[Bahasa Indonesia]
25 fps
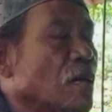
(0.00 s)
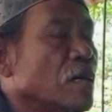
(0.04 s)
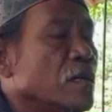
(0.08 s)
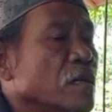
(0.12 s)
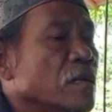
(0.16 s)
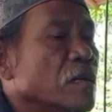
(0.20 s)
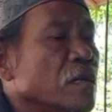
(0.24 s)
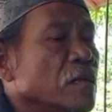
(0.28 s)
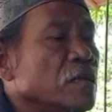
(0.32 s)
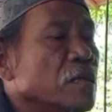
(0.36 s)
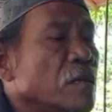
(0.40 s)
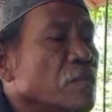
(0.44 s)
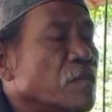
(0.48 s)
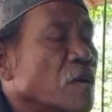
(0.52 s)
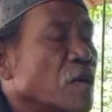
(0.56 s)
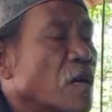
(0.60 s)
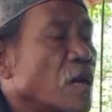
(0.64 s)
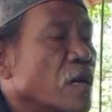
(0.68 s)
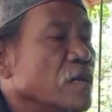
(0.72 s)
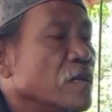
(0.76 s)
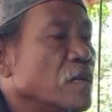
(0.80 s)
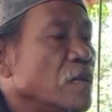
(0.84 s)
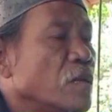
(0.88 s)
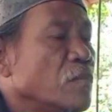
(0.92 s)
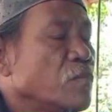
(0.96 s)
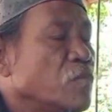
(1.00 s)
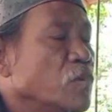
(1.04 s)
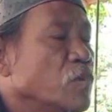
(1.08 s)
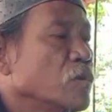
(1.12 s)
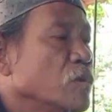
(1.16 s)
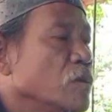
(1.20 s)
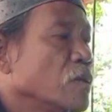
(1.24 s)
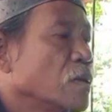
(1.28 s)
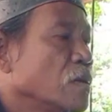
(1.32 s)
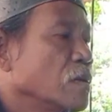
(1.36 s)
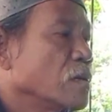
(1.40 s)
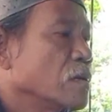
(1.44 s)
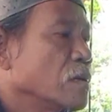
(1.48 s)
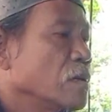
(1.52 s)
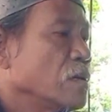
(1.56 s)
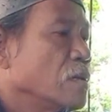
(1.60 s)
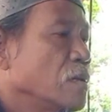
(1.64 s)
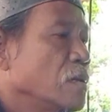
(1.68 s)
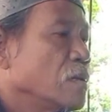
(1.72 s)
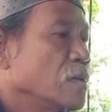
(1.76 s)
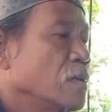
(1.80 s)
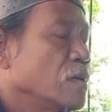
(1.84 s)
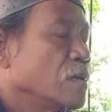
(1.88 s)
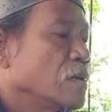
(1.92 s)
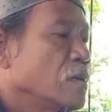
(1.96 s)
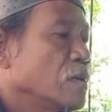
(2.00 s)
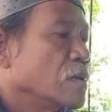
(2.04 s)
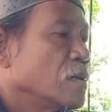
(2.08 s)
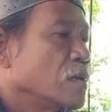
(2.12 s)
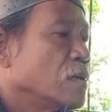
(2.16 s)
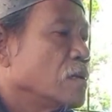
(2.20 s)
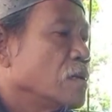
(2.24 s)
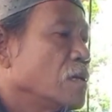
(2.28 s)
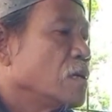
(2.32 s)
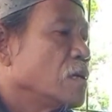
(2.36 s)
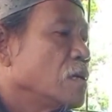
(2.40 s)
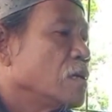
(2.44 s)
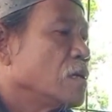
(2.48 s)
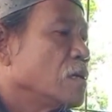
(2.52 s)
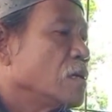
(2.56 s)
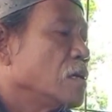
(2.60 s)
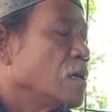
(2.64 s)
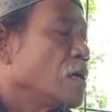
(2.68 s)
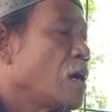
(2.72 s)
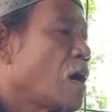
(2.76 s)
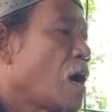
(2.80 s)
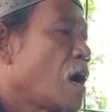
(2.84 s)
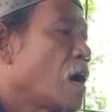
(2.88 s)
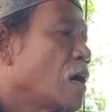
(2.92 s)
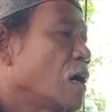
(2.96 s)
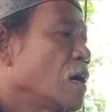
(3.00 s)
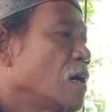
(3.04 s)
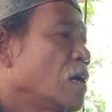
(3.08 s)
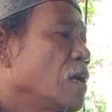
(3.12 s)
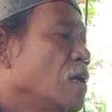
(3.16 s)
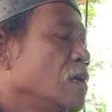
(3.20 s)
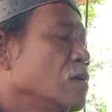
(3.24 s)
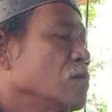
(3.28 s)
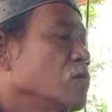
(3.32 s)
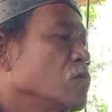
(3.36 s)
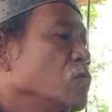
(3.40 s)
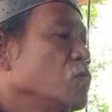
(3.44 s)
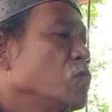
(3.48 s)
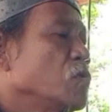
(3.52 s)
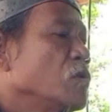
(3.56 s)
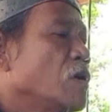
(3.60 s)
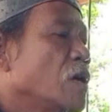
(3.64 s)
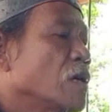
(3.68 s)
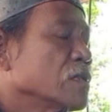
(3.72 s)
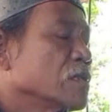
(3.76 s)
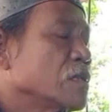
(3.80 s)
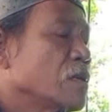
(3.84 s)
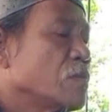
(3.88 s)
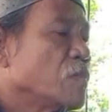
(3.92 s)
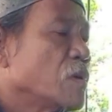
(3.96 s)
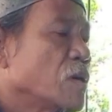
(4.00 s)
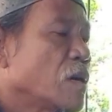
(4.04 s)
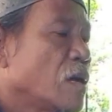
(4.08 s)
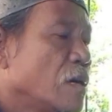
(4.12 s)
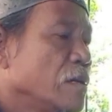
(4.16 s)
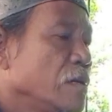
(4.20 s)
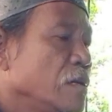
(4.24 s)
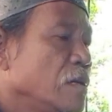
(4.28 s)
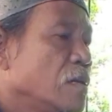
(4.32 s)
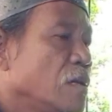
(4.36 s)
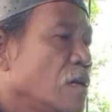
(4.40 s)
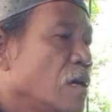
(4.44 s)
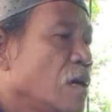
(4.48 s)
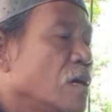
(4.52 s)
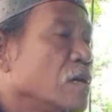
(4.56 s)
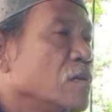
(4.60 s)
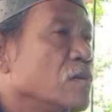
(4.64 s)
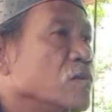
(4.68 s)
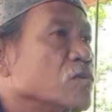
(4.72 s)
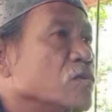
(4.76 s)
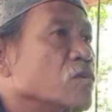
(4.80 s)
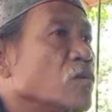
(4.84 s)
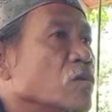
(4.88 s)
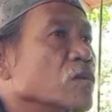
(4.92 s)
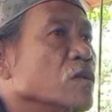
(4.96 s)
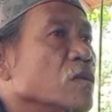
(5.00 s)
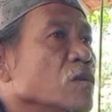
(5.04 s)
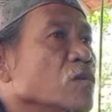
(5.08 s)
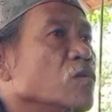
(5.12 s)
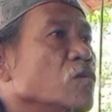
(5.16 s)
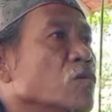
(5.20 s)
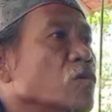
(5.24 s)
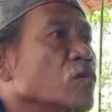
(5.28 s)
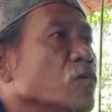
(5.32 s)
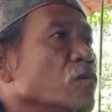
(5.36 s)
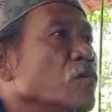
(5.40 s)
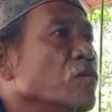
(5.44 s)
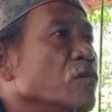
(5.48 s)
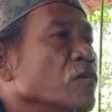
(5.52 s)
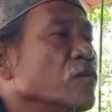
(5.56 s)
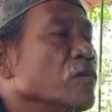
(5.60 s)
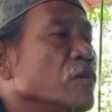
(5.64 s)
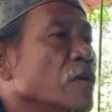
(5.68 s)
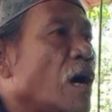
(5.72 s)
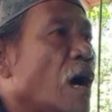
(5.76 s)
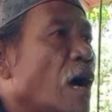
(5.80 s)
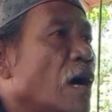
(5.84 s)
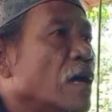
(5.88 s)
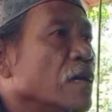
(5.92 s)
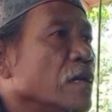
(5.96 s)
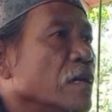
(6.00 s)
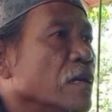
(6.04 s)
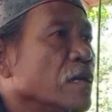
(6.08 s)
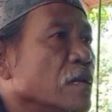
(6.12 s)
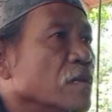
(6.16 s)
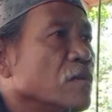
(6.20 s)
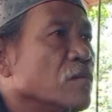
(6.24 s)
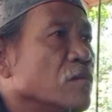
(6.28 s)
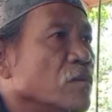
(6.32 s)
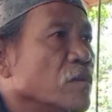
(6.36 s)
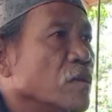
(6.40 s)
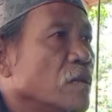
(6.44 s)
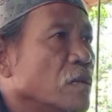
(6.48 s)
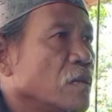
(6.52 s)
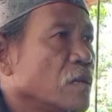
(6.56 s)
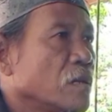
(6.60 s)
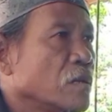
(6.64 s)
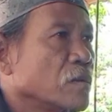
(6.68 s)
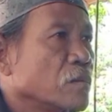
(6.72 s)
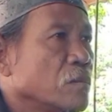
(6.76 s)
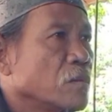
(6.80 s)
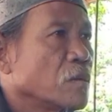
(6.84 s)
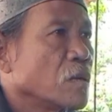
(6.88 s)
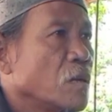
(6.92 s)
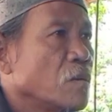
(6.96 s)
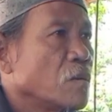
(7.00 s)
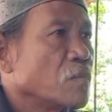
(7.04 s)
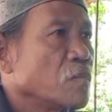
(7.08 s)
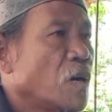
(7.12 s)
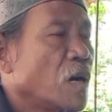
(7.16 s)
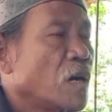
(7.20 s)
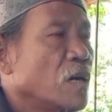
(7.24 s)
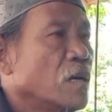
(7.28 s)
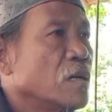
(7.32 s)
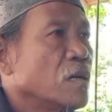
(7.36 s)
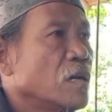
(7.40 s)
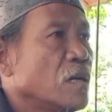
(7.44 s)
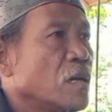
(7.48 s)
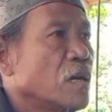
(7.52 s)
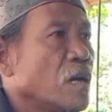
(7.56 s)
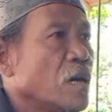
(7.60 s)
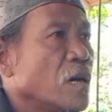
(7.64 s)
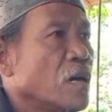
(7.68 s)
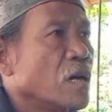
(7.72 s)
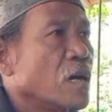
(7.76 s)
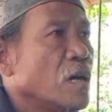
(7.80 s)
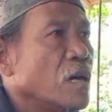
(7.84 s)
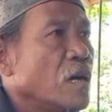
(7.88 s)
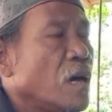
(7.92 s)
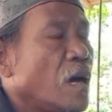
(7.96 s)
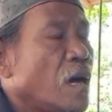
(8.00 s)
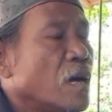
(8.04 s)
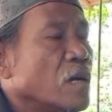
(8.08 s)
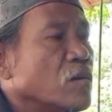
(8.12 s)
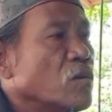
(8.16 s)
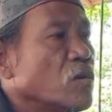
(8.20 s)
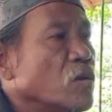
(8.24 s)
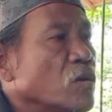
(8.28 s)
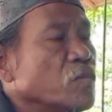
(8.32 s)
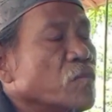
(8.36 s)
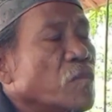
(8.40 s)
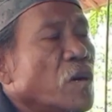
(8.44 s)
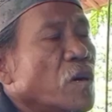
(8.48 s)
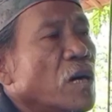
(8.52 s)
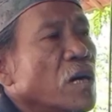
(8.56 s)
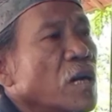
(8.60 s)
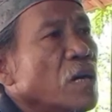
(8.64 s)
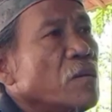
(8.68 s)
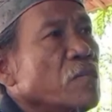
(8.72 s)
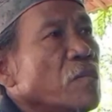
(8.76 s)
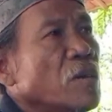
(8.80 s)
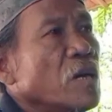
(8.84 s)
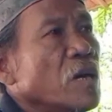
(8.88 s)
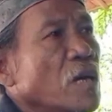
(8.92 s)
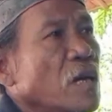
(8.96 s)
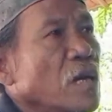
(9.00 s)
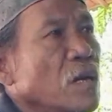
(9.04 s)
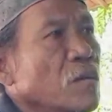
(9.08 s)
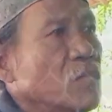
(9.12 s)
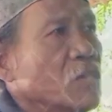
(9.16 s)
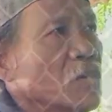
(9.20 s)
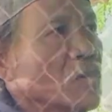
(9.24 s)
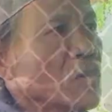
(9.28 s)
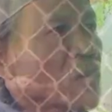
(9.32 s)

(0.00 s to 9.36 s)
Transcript: ayeuna zaman ayeuna punten di akalan ku budak zaman ayeuna ayeuna sok di luhur gurung teu aneh itu teh baheulana ai kolot baheula mah ngilmu